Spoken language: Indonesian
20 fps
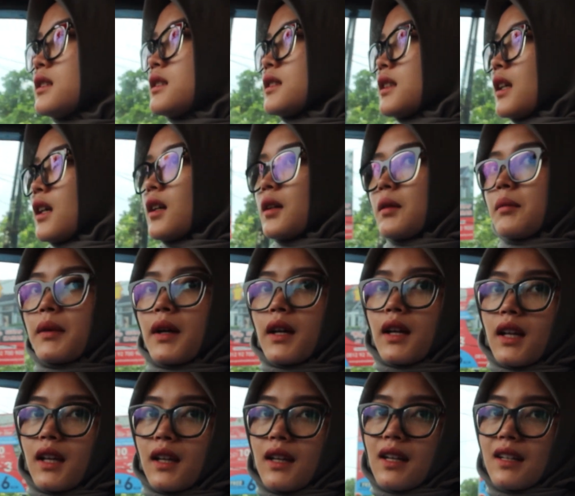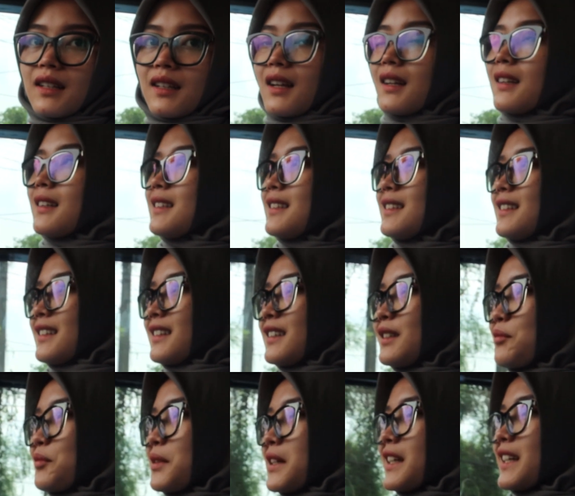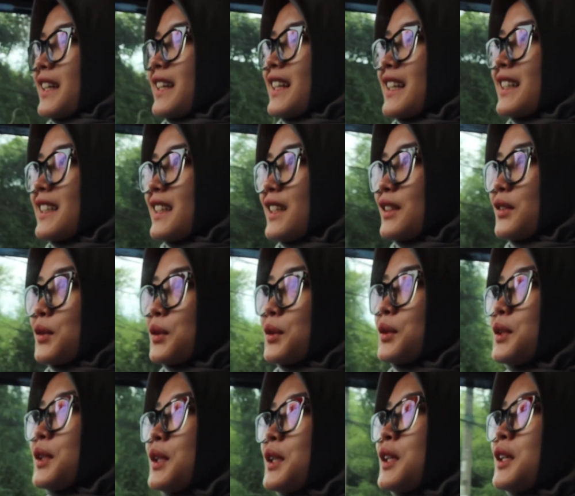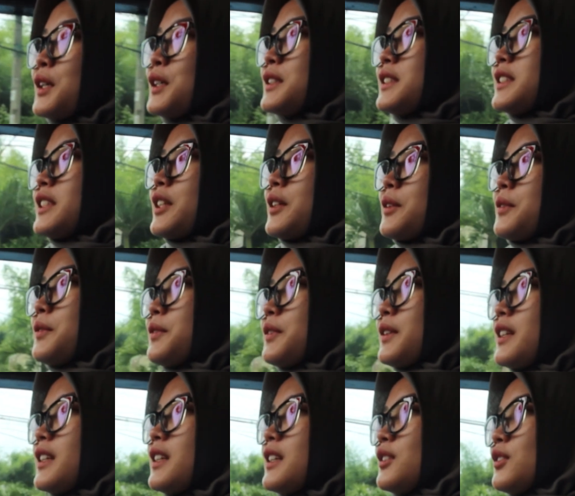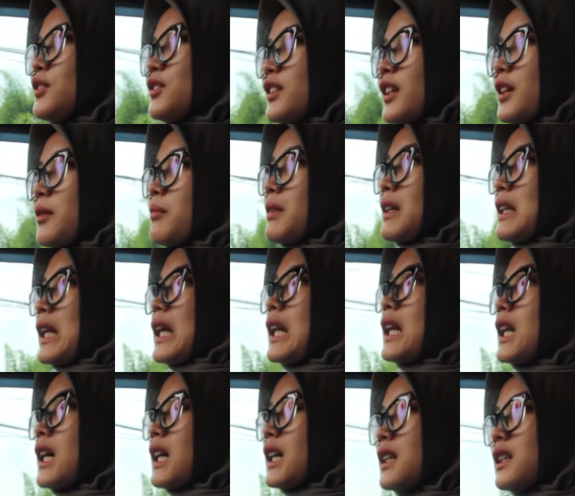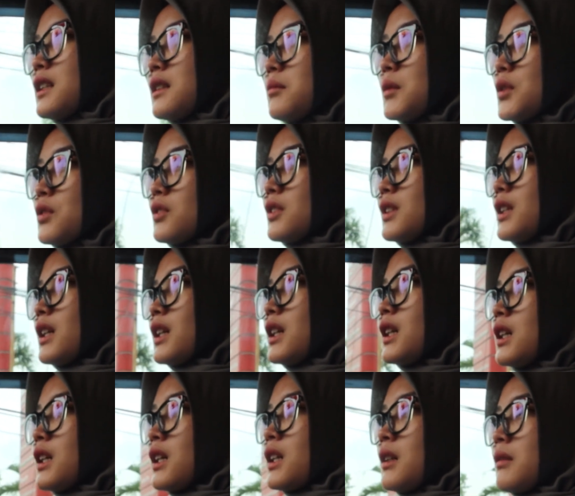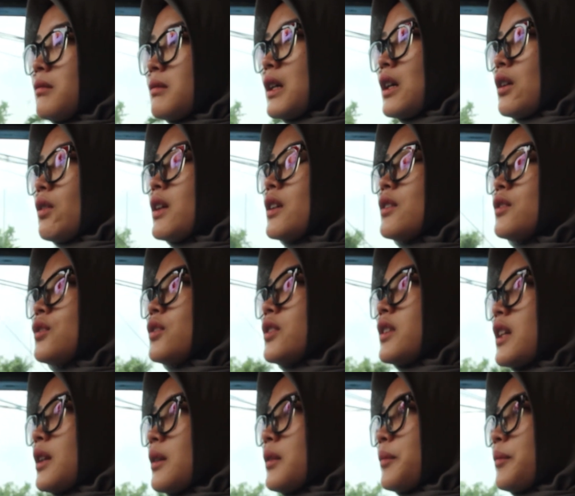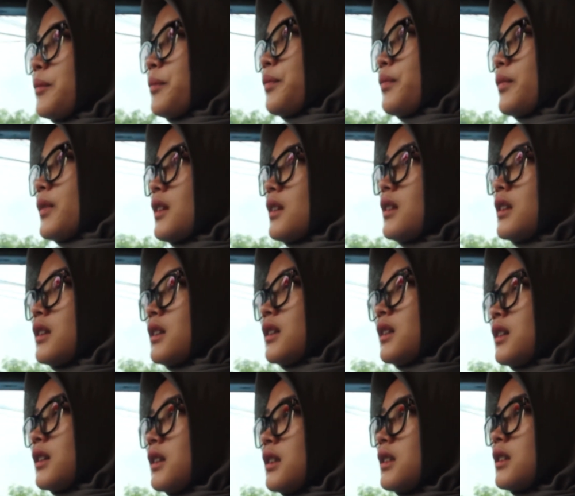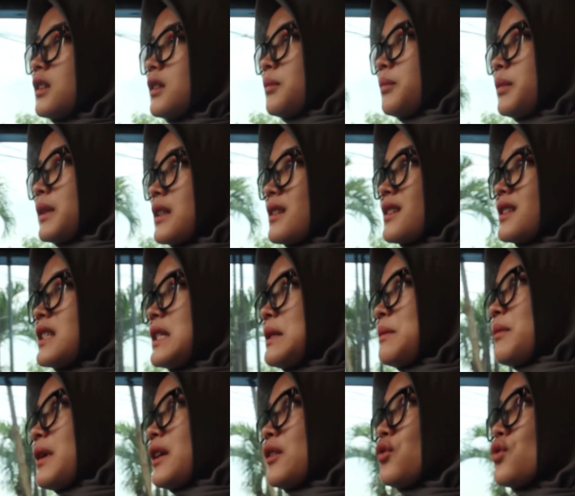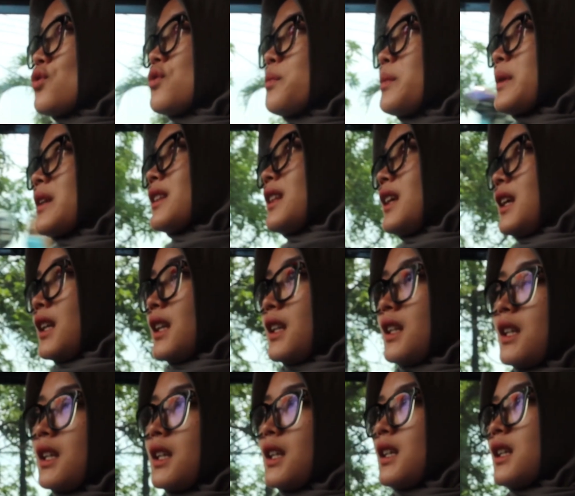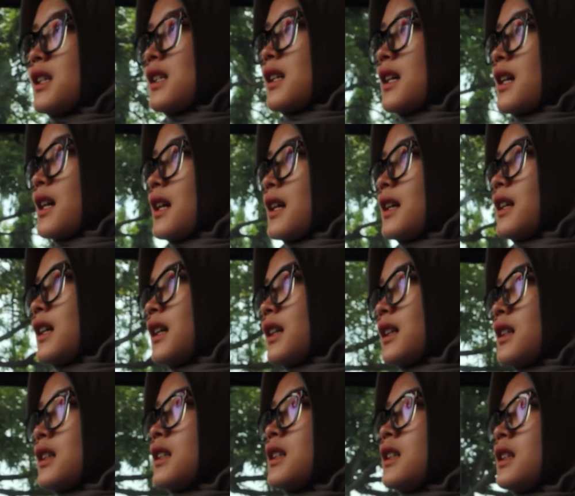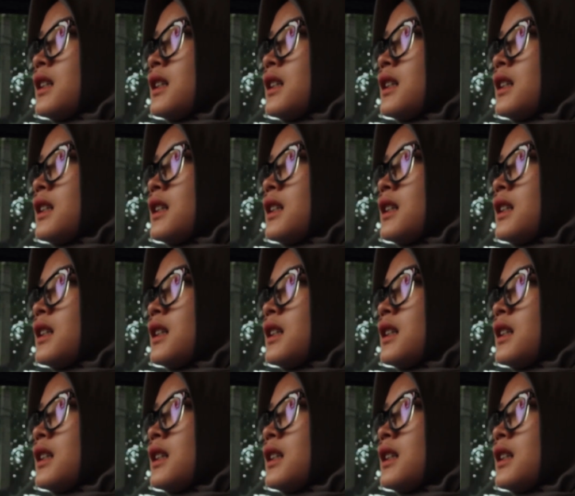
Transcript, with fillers: sang pangeran ada pangeran nggak tuh Jeffrey terus kayak mengenalkan maksudnya kayak bahwa dunia e, perjiman tuh seperti ini nggak yang